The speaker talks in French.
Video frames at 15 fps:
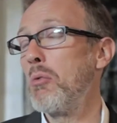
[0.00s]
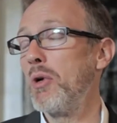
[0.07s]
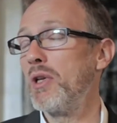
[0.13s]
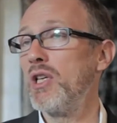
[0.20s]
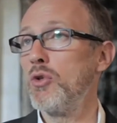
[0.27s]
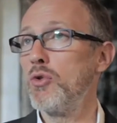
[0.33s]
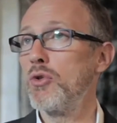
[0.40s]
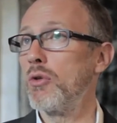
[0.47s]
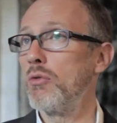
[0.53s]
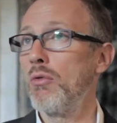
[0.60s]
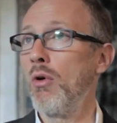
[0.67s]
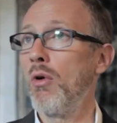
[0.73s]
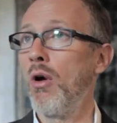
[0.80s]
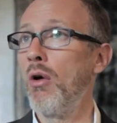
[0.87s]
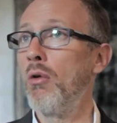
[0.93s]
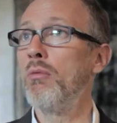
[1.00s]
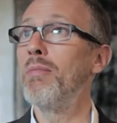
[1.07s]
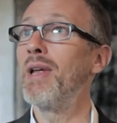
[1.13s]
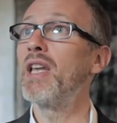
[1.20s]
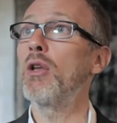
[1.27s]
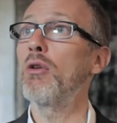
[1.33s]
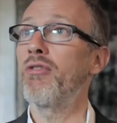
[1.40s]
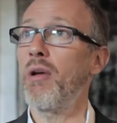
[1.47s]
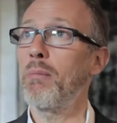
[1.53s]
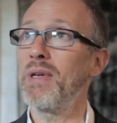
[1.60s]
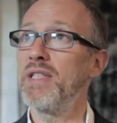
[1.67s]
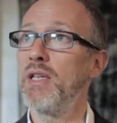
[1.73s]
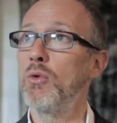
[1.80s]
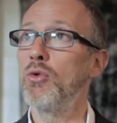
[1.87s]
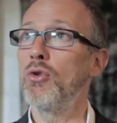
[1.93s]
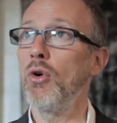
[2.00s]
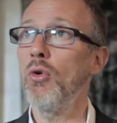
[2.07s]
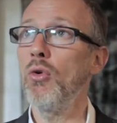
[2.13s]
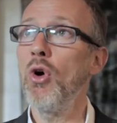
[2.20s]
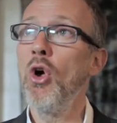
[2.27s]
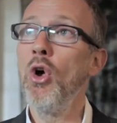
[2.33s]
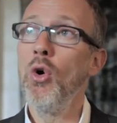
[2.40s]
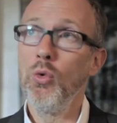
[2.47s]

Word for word: était juste une manière de faire passer du temps